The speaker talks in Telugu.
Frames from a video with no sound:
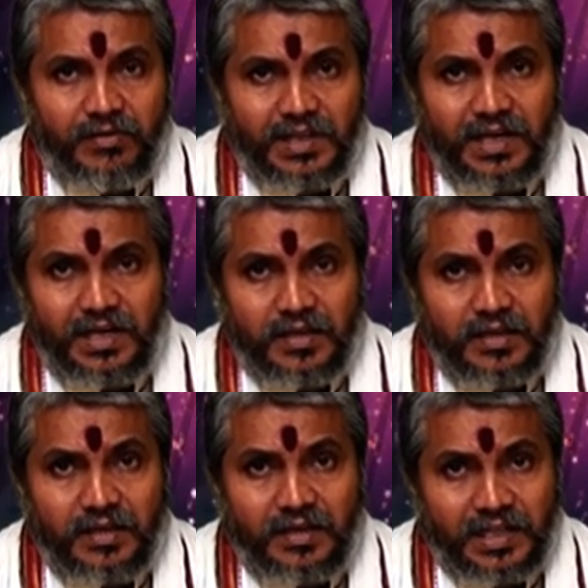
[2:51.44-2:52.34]
దేవతల్ని
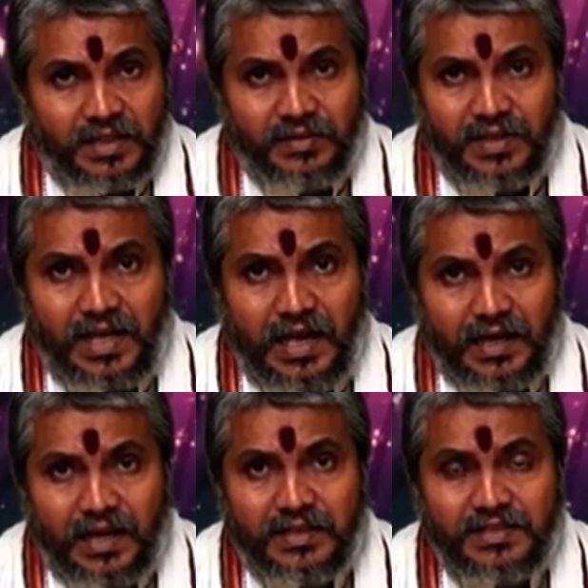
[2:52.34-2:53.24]
ఎంతమందిని
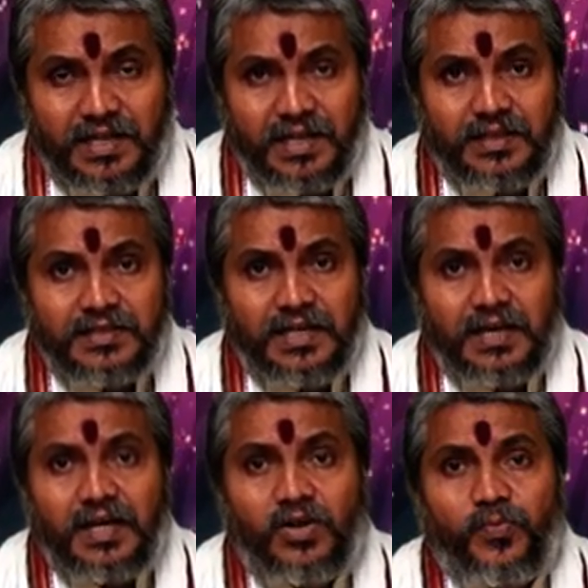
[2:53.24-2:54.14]
ఆరాధించినా
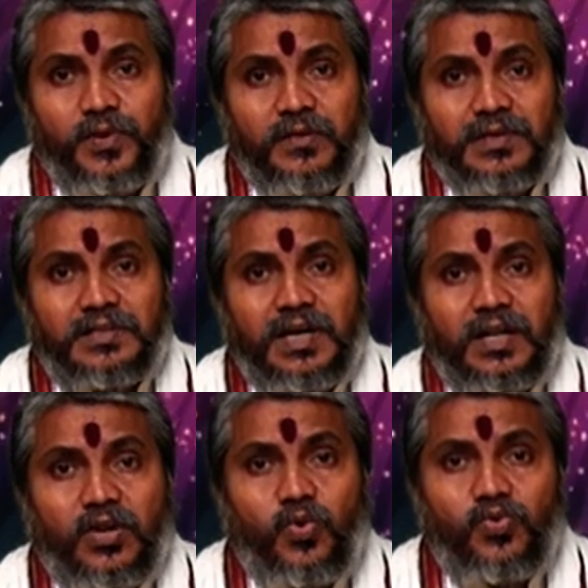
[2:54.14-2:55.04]
సంఘంలో ప్రథమ
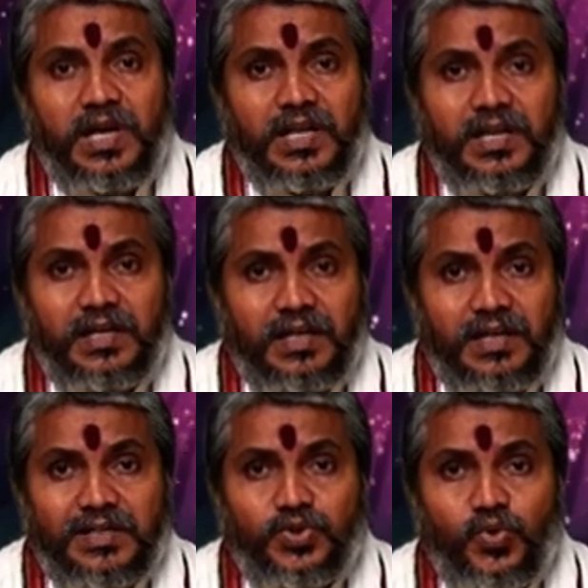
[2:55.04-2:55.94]
స్థానంలో ఉండాలి అంటే
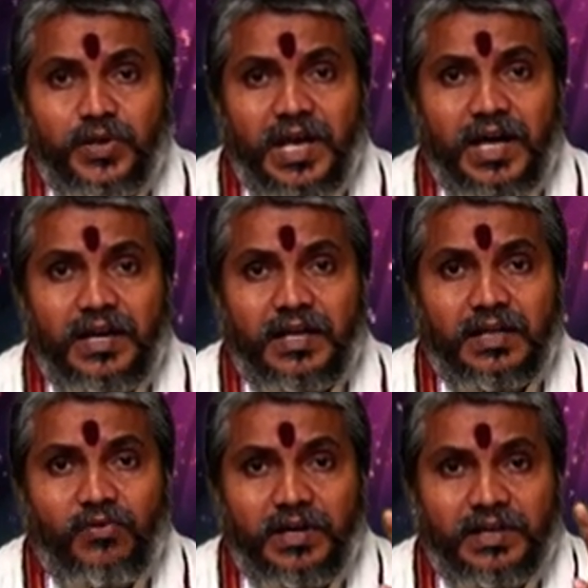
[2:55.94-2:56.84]
కనుక సూర్య
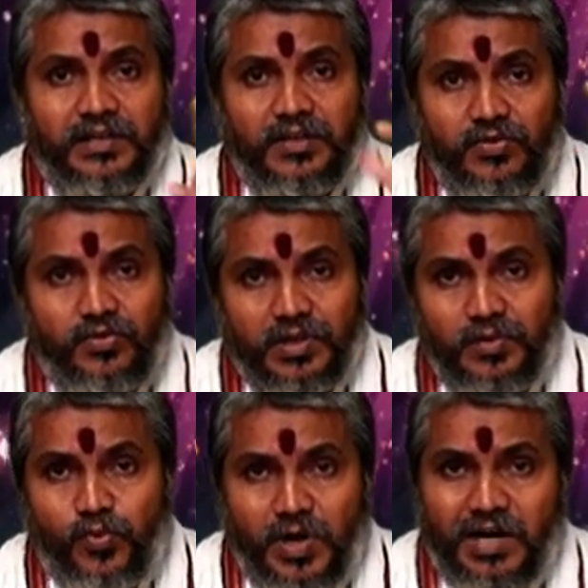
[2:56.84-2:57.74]
ఆరాధన ఒకటే దిక్కు
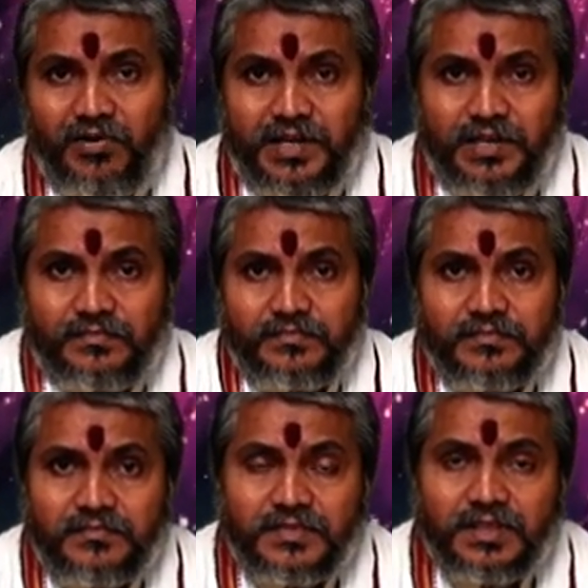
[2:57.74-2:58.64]
ఇది పురాణ వాక్యం
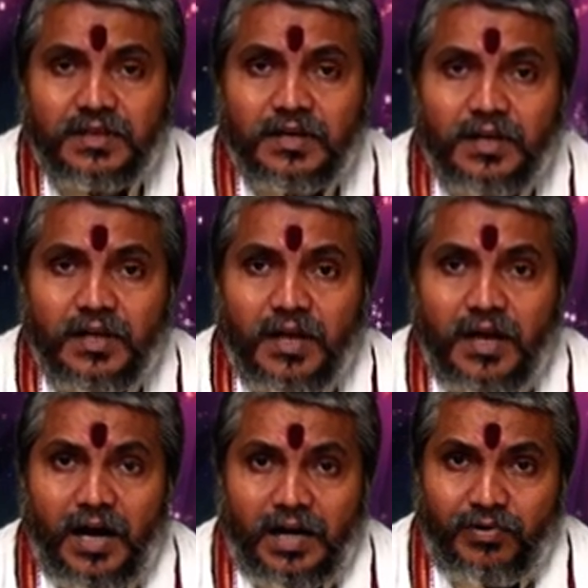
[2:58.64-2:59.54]

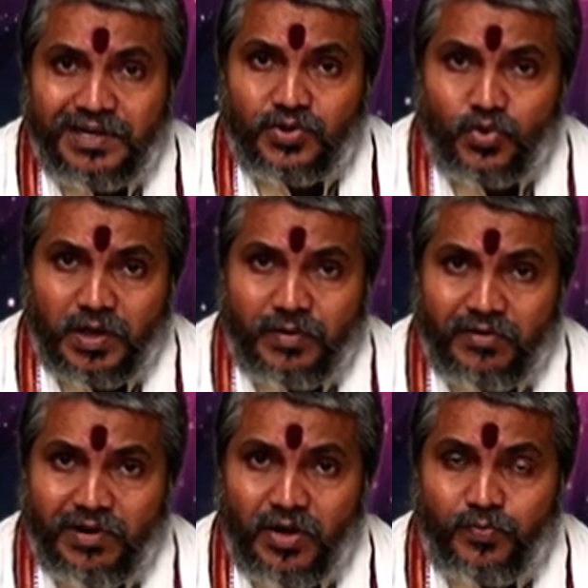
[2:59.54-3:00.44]
అటువంటి సూర్య
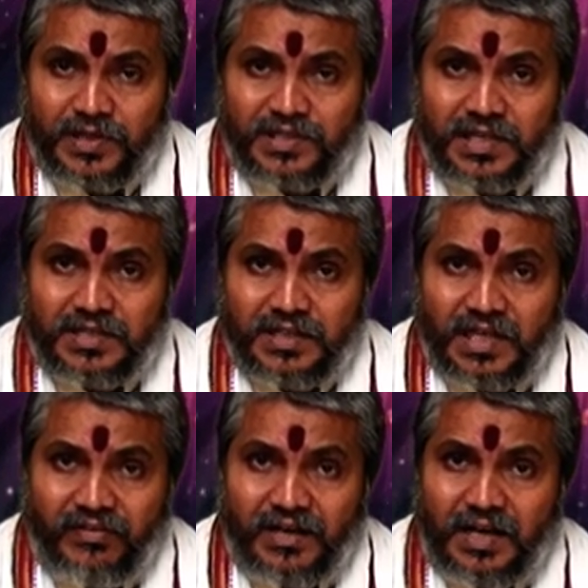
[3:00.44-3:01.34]
భగవానుడు ప్రత్యక్ష
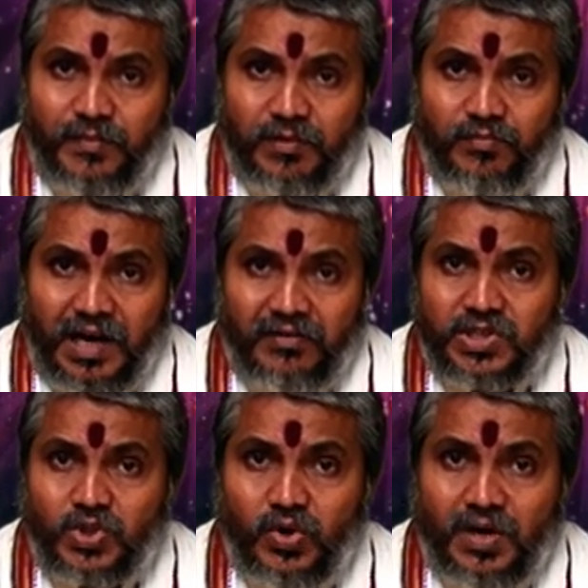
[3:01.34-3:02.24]
దైవంగా మనం
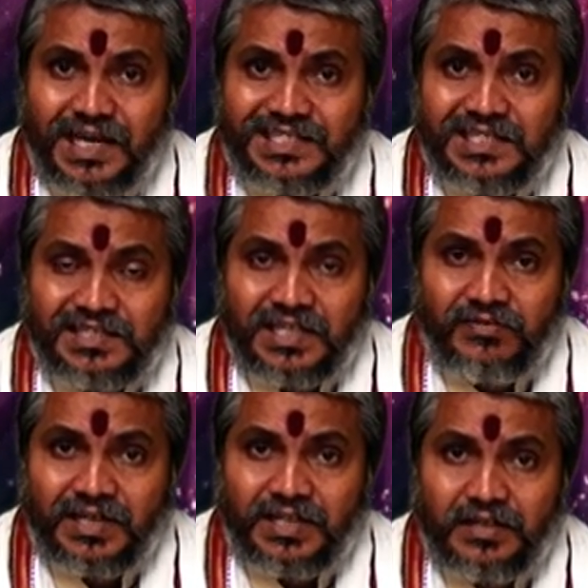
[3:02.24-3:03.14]
భావిస్తూ
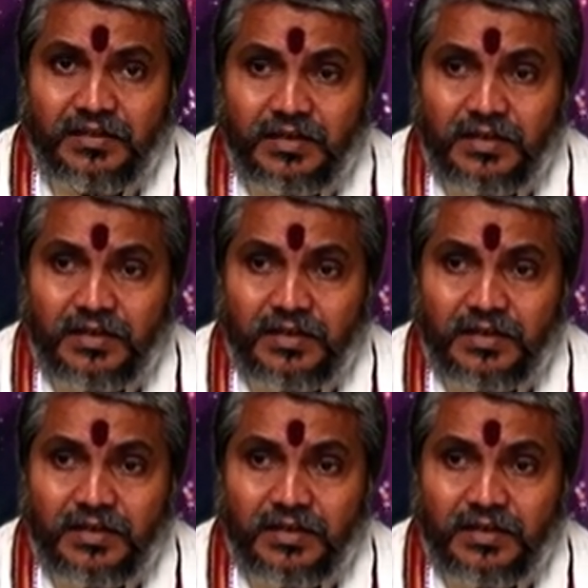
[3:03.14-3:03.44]
అర్చించేటువంటి